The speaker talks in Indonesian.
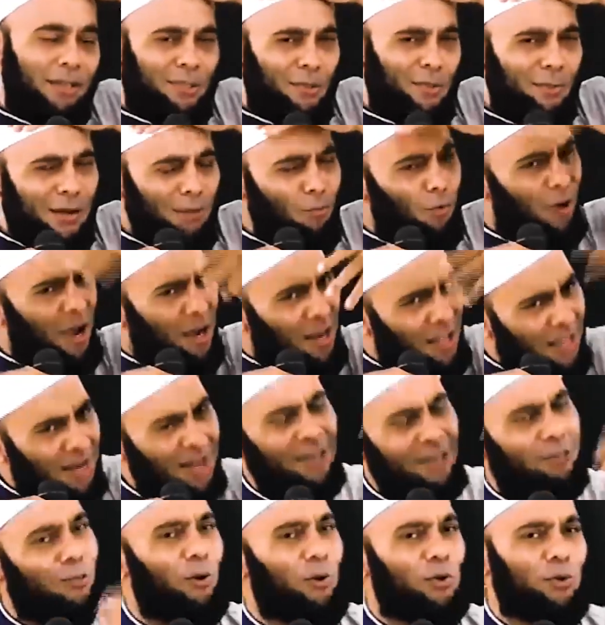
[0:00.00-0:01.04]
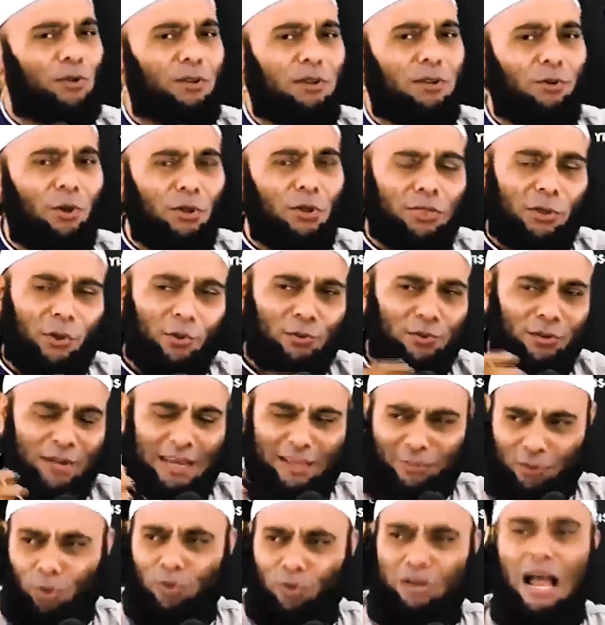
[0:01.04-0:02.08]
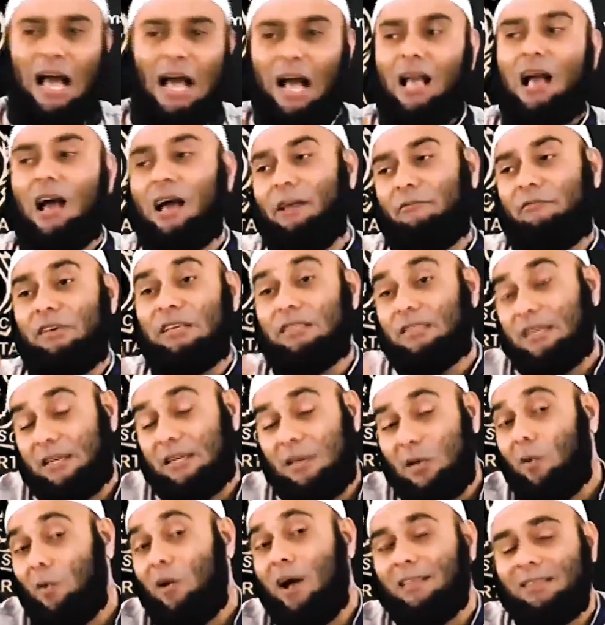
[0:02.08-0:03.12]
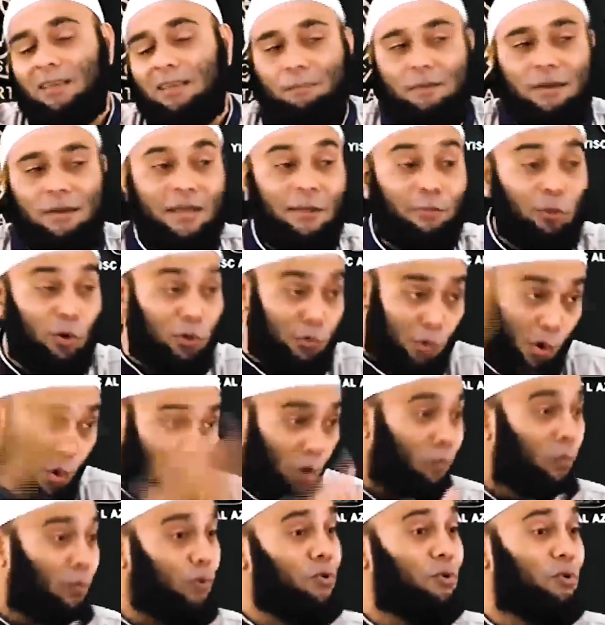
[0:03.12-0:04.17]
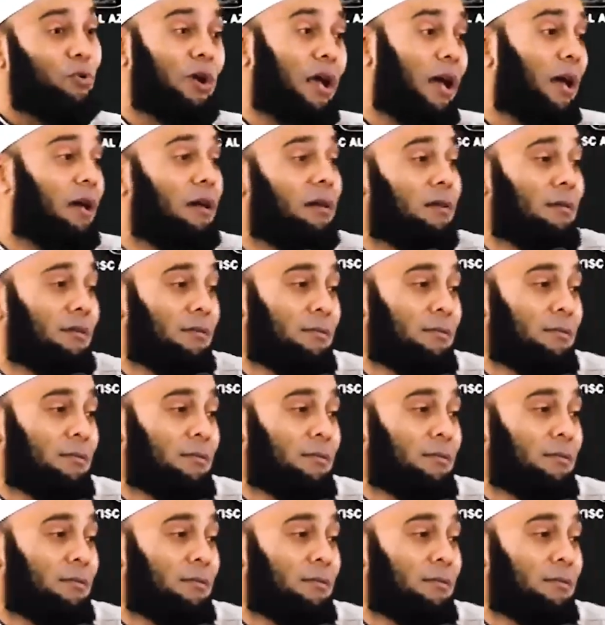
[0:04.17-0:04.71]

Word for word: Sebenarnya bukan hanya detox detox detox raga fisik doang, tapi detox kolbu juga.